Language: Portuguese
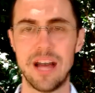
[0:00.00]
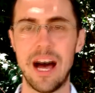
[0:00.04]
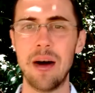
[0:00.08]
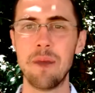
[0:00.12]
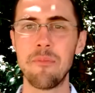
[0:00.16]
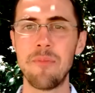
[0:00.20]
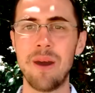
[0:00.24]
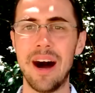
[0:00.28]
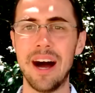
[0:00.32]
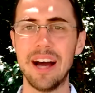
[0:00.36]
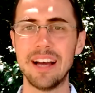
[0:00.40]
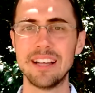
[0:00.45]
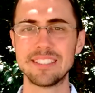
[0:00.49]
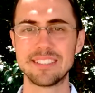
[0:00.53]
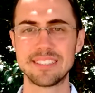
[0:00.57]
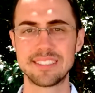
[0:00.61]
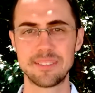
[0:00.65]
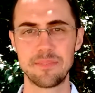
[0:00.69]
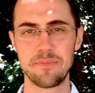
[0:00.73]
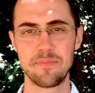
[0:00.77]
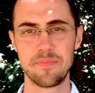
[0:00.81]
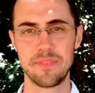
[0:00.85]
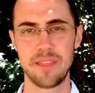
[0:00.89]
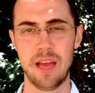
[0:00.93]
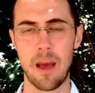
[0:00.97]
mais,
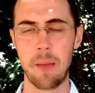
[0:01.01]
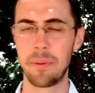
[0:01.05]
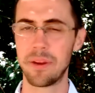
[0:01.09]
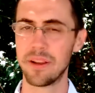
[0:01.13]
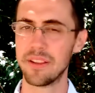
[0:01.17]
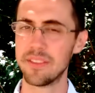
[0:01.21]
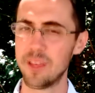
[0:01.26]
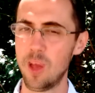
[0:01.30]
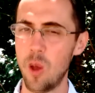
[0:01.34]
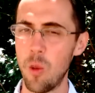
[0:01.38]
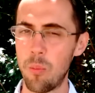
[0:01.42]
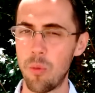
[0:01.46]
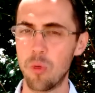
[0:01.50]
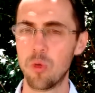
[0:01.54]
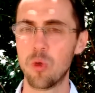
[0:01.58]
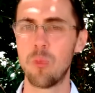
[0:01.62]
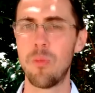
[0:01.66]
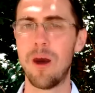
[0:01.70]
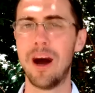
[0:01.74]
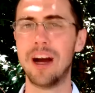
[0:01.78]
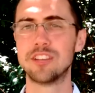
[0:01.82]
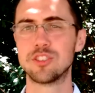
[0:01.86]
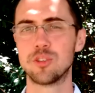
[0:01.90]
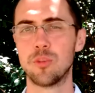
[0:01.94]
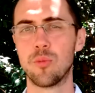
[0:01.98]
aprender um pouco
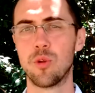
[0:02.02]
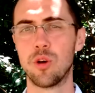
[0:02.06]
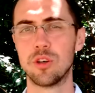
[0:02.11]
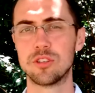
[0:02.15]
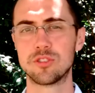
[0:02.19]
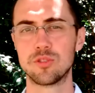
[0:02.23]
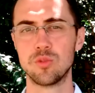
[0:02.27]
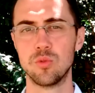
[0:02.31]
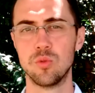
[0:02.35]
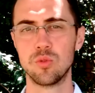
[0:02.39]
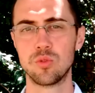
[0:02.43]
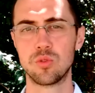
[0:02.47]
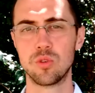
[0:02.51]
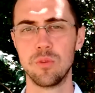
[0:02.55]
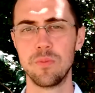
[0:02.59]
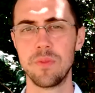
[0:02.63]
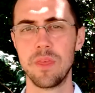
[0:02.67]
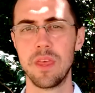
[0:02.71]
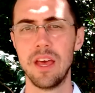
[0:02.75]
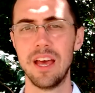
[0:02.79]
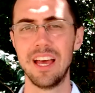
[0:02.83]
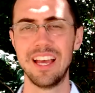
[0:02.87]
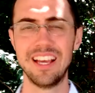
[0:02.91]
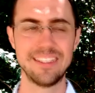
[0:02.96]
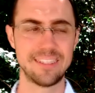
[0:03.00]
mais sobre o assunto,
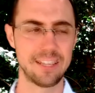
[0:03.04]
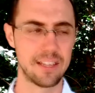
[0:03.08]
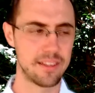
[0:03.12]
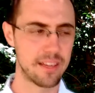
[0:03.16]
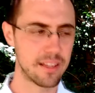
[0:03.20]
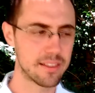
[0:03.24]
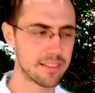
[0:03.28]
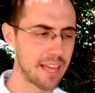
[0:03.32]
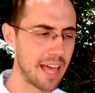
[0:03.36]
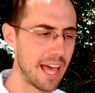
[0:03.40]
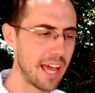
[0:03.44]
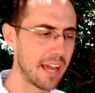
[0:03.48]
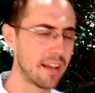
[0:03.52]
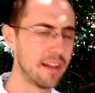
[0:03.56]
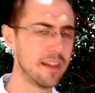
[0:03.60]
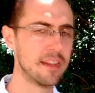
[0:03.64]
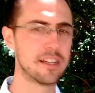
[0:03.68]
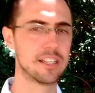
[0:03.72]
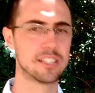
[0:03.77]
entender técnicas